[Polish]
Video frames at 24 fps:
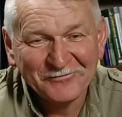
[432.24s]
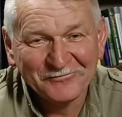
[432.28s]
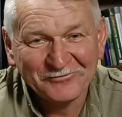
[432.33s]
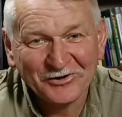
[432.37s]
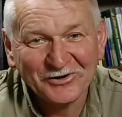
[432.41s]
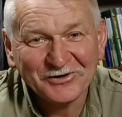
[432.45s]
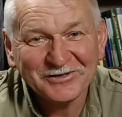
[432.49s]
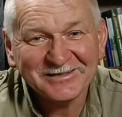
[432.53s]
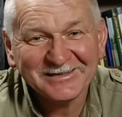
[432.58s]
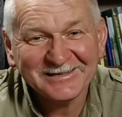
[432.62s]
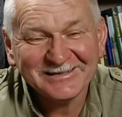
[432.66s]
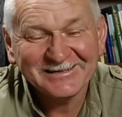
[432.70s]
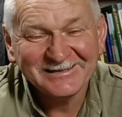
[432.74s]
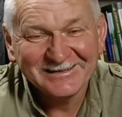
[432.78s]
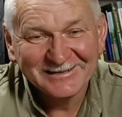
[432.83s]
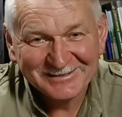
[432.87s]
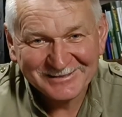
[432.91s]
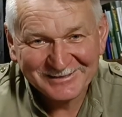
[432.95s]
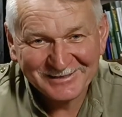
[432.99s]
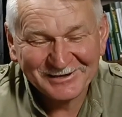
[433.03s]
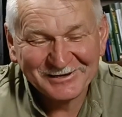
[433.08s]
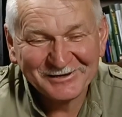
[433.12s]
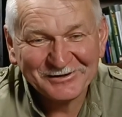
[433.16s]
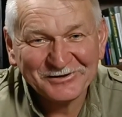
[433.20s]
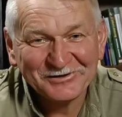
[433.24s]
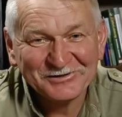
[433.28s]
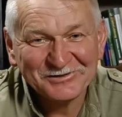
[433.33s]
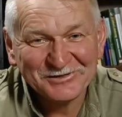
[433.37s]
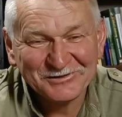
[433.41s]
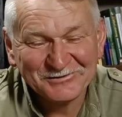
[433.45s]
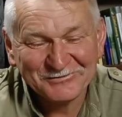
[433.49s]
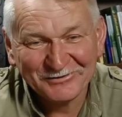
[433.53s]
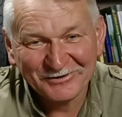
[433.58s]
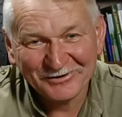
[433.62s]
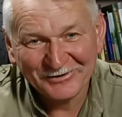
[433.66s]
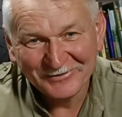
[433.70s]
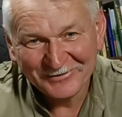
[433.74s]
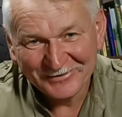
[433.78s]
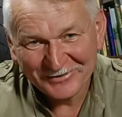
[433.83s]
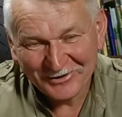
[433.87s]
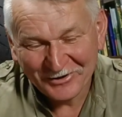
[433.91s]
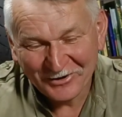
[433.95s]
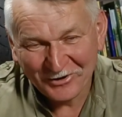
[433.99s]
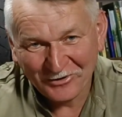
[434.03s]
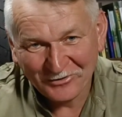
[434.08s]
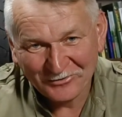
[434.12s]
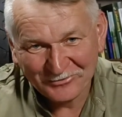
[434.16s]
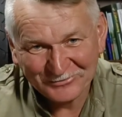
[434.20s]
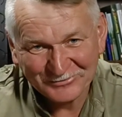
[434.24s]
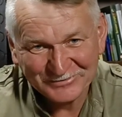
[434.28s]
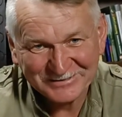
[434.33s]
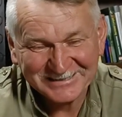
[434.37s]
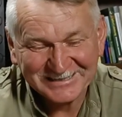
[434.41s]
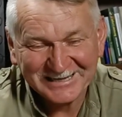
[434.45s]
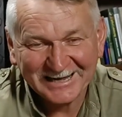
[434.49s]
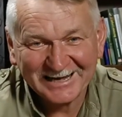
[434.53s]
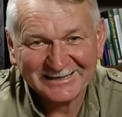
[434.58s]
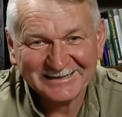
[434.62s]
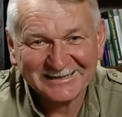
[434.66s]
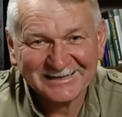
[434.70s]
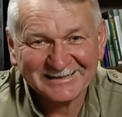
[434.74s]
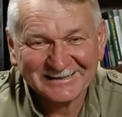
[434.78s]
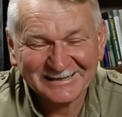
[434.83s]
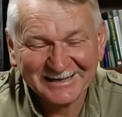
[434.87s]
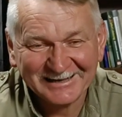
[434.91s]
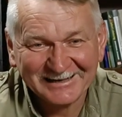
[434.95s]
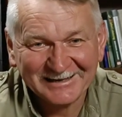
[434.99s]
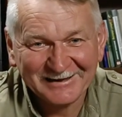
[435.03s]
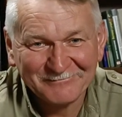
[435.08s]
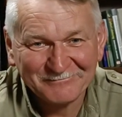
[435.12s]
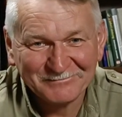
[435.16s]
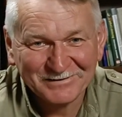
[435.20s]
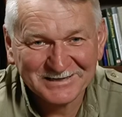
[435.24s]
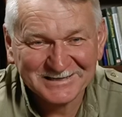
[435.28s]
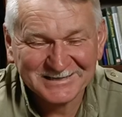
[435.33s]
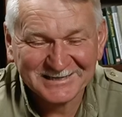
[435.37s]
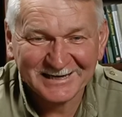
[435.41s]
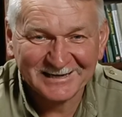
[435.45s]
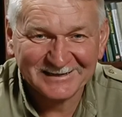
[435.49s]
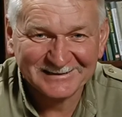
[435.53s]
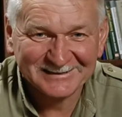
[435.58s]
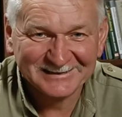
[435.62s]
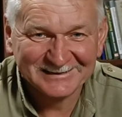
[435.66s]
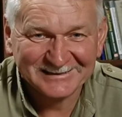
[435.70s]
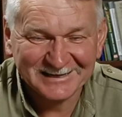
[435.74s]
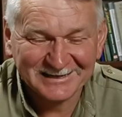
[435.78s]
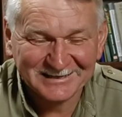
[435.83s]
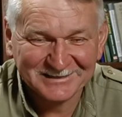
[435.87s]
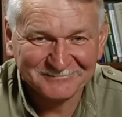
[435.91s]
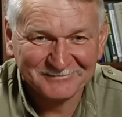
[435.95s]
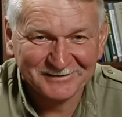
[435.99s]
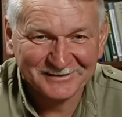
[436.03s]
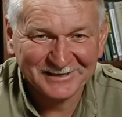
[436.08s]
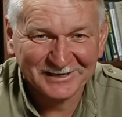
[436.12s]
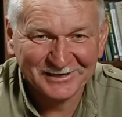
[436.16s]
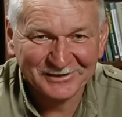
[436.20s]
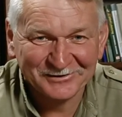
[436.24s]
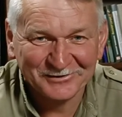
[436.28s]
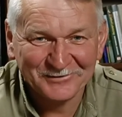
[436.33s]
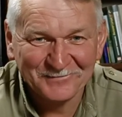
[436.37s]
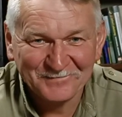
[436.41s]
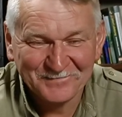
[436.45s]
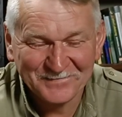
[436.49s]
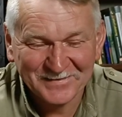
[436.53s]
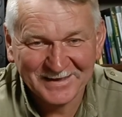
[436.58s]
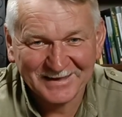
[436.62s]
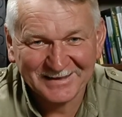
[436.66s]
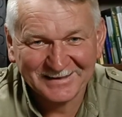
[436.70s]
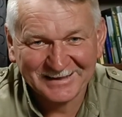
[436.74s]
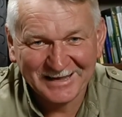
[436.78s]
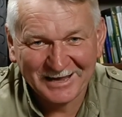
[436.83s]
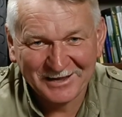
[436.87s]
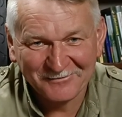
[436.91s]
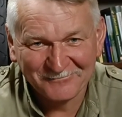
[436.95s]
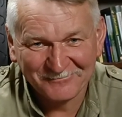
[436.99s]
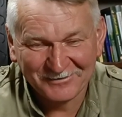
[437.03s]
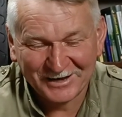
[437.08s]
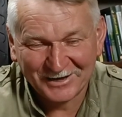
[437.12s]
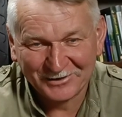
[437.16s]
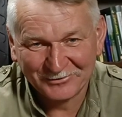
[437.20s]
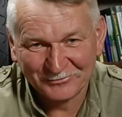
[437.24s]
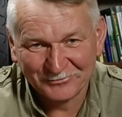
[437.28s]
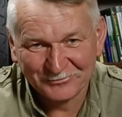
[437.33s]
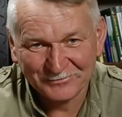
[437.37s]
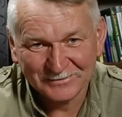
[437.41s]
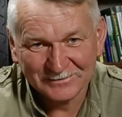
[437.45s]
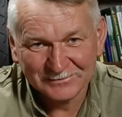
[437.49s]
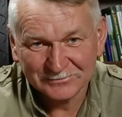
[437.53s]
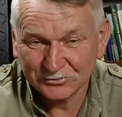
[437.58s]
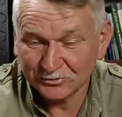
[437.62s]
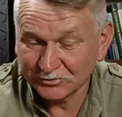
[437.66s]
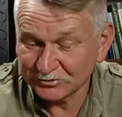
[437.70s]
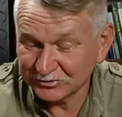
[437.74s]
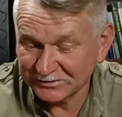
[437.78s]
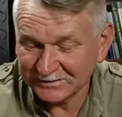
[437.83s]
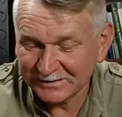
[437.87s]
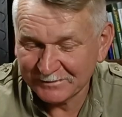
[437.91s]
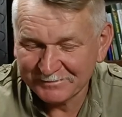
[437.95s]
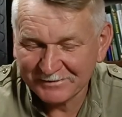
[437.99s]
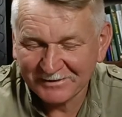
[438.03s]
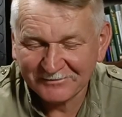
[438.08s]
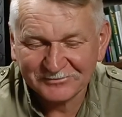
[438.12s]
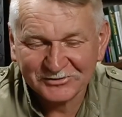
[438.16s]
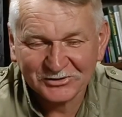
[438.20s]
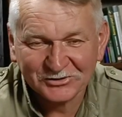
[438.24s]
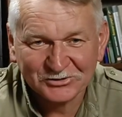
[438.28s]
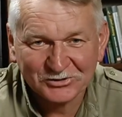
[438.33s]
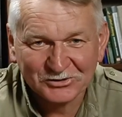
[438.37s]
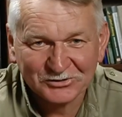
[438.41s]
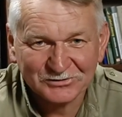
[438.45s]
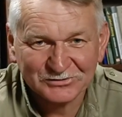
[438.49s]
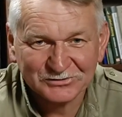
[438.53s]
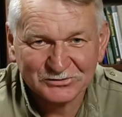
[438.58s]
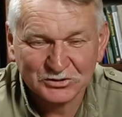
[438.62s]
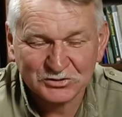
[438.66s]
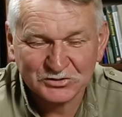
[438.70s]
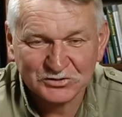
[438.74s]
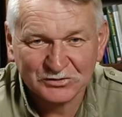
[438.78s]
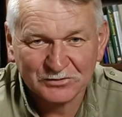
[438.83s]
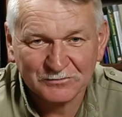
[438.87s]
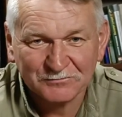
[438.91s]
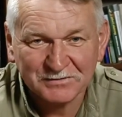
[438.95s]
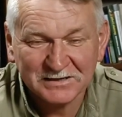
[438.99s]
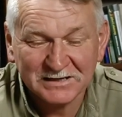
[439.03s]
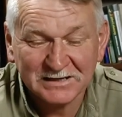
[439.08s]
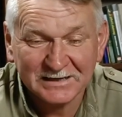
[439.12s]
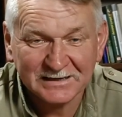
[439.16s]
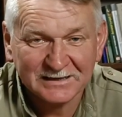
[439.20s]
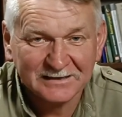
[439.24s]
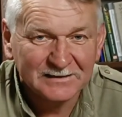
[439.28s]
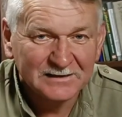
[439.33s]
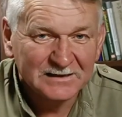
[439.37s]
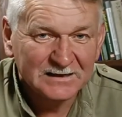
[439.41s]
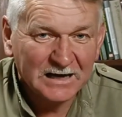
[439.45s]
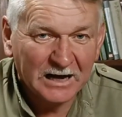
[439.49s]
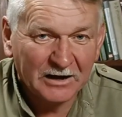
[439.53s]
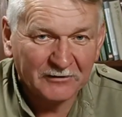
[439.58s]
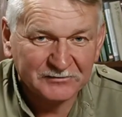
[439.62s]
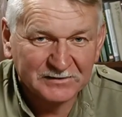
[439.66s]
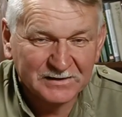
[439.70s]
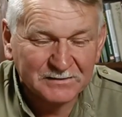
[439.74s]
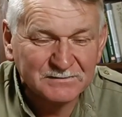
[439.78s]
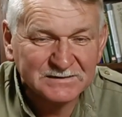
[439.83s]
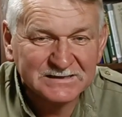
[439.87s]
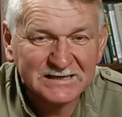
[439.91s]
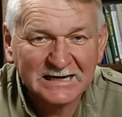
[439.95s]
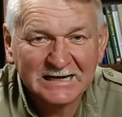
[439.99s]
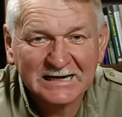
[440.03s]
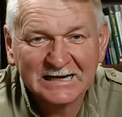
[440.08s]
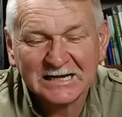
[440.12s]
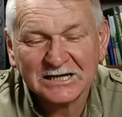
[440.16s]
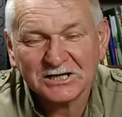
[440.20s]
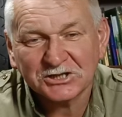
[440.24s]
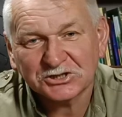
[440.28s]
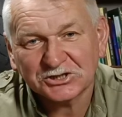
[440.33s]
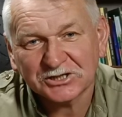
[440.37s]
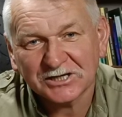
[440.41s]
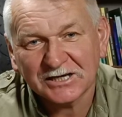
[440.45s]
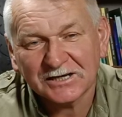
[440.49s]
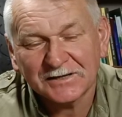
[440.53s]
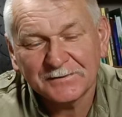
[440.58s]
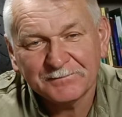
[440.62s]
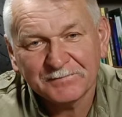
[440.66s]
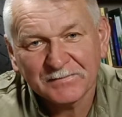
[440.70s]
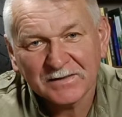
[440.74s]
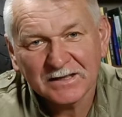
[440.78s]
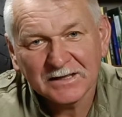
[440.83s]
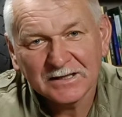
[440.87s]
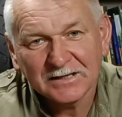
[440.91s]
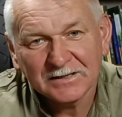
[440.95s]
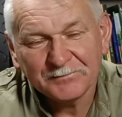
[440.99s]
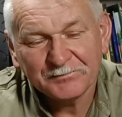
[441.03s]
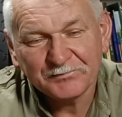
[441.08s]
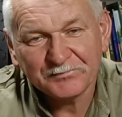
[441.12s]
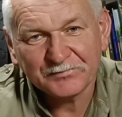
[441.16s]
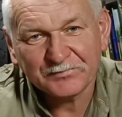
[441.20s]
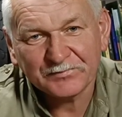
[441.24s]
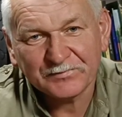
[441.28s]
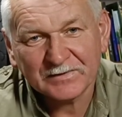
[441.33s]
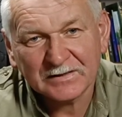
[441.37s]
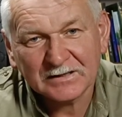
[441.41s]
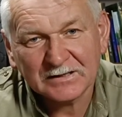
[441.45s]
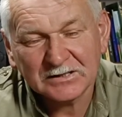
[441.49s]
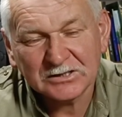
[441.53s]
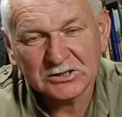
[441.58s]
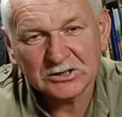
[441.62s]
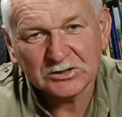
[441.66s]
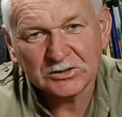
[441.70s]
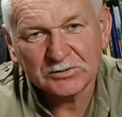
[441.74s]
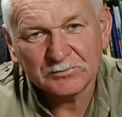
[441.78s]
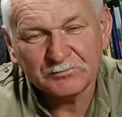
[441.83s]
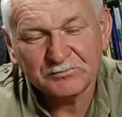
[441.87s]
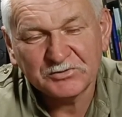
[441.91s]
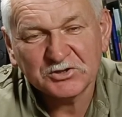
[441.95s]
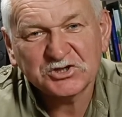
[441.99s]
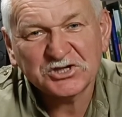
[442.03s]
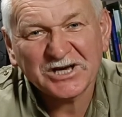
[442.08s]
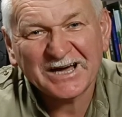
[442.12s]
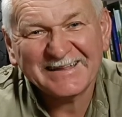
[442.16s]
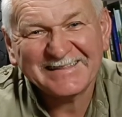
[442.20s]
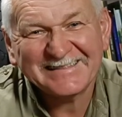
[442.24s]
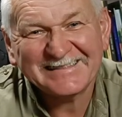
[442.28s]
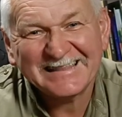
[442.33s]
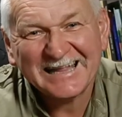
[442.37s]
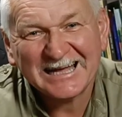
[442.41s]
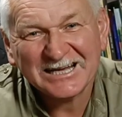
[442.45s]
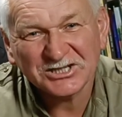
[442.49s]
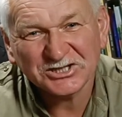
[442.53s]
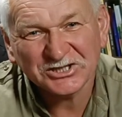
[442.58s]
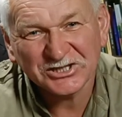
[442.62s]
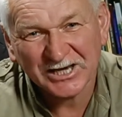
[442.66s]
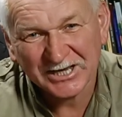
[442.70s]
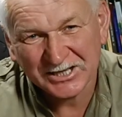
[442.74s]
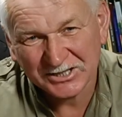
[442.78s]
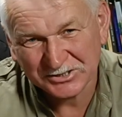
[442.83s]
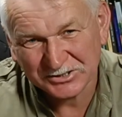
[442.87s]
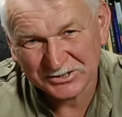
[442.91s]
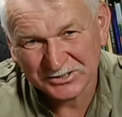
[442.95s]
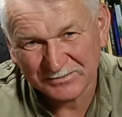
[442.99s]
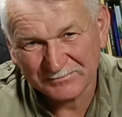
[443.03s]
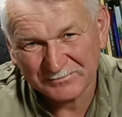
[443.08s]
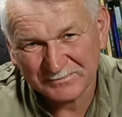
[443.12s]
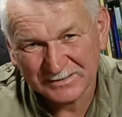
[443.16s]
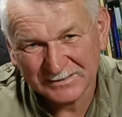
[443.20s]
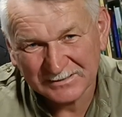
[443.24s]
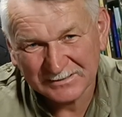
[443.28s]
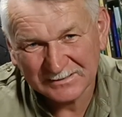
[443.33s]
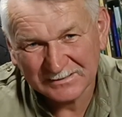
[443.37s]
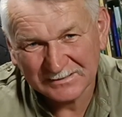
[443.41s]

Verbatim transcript: wojny, czyli chodziło o uznanie tej ambasady tak zwanego y, Tajwanu. No oni naprawdę to, to zrobili, a w tym zakresie mm, bycia narzędziem